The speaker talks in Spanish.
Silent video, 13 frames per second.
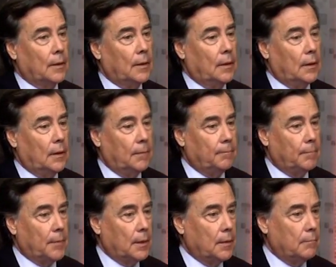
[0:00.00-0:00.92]
eh,
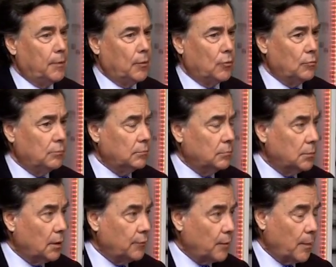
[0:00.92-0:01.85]
pero
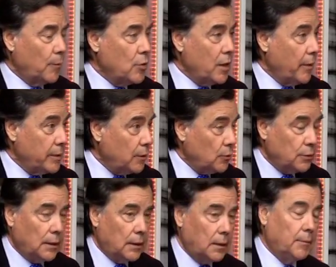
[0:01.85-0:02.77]
en forma muy
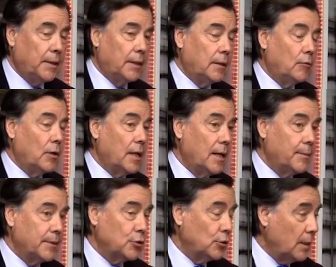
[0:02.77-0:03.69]
caballerosa le dije, mira, aquí no hay nada
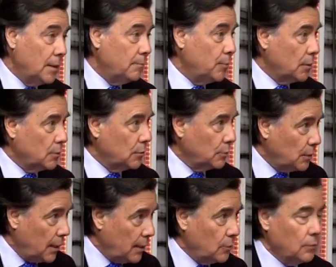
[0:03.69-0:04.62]
personal, por el
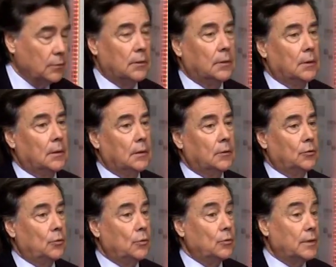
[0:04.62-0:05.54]
contrario,
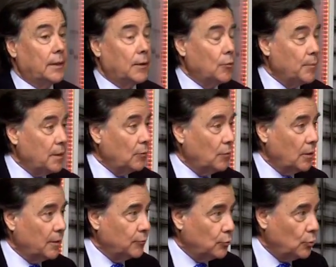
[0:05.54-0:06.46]
yo lo único que te recomiendo es
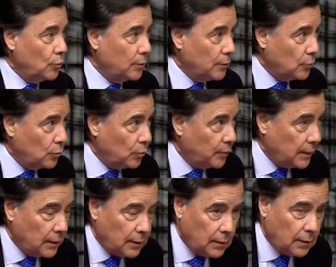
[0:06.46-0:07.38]
que a futuro cuando tú
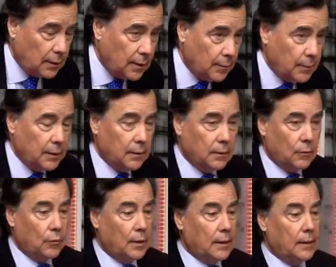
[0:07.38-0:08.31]
vengas a la Cámara
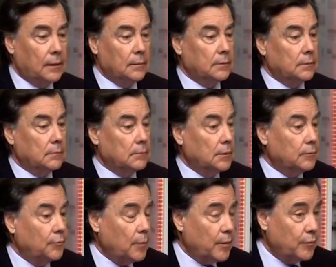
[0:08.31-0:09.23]
lo hagas en
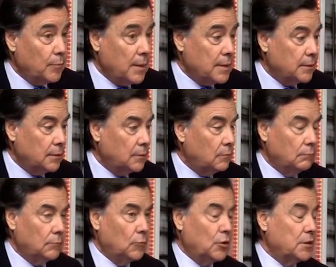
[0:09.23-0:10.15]
forma formal,
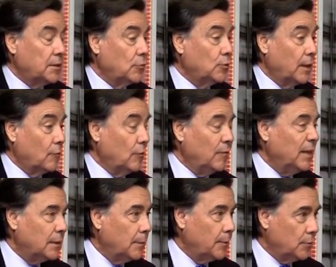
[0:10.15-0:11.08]
no es necesario usar
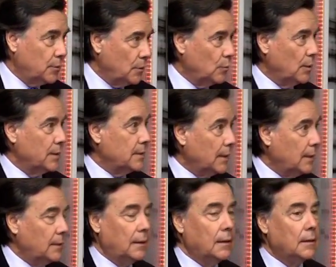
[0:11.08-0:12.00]
corbata, pero sí con una
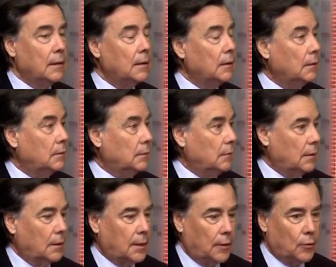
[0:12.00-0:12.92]
chaqueta, y si
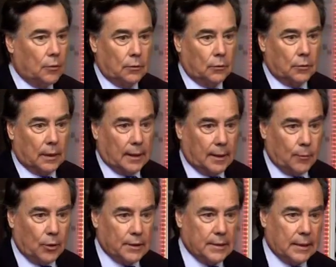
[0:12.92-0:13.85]
tienes calor nos
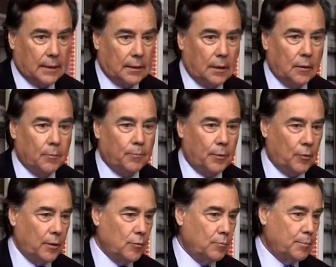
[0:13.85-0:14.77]
sacaremos la chaqueta, y
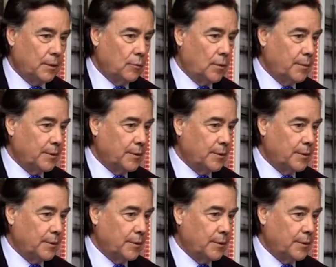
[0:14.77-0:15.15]
pero hay una